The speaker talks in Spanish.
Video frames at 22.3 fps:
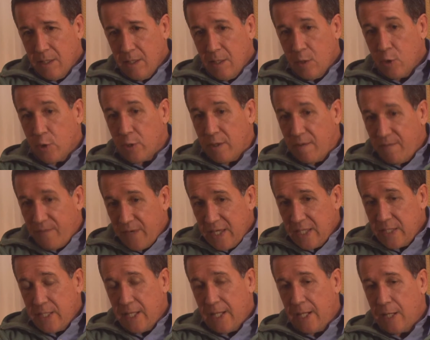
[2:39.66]
Lo
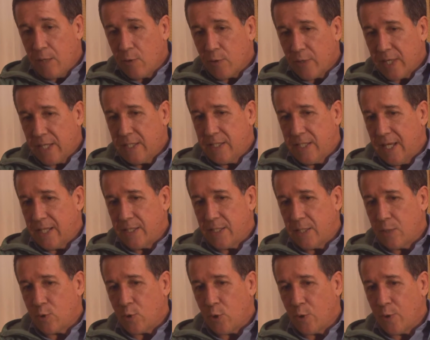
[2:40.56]
difícil y lo que se
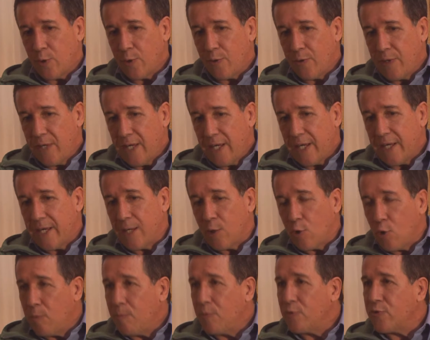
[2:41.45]
hace todos los días es
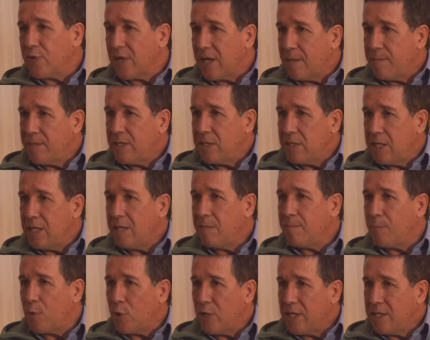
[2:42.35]
cómo
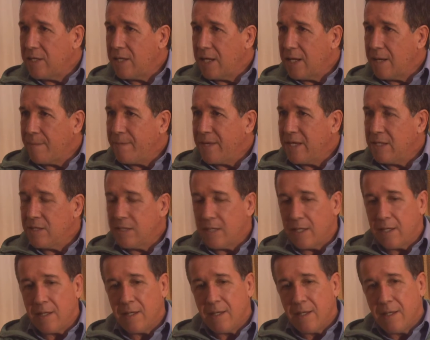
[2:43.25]
transmitir
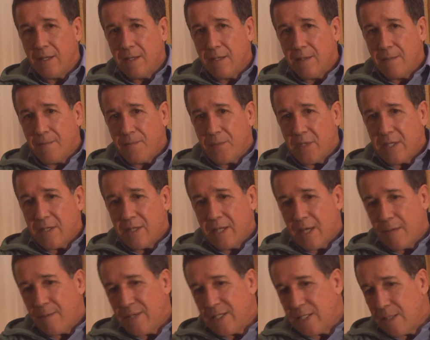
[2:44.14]
políticamente
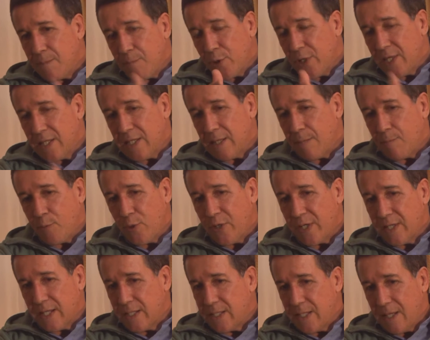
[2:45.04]
este, a veces por esta
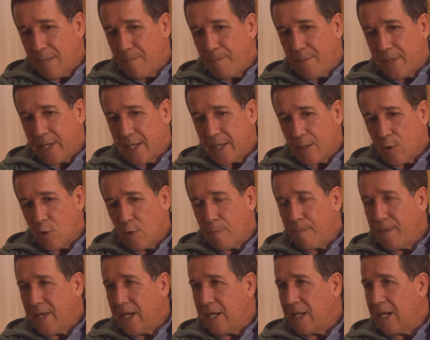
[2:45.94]
puerta siempre
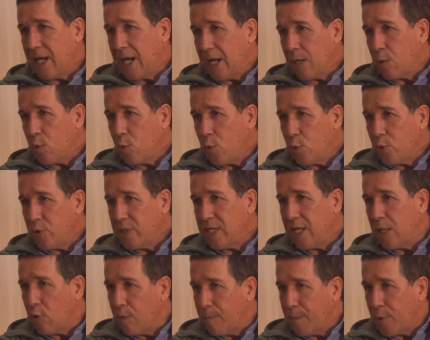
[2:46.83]
golpean las
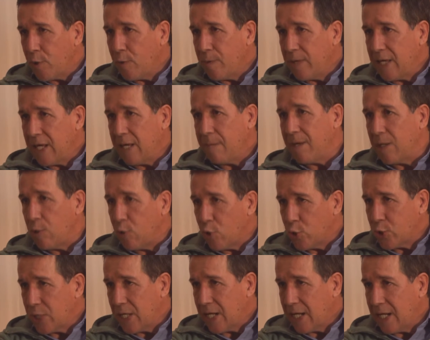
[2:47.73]
angustias, los problemas,
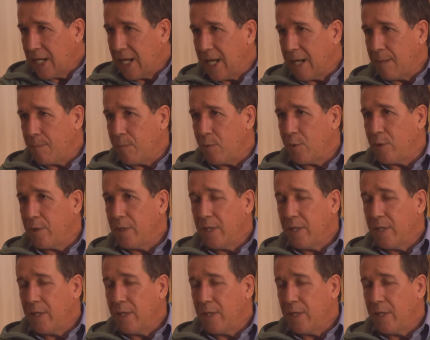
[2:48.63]
los reclamos,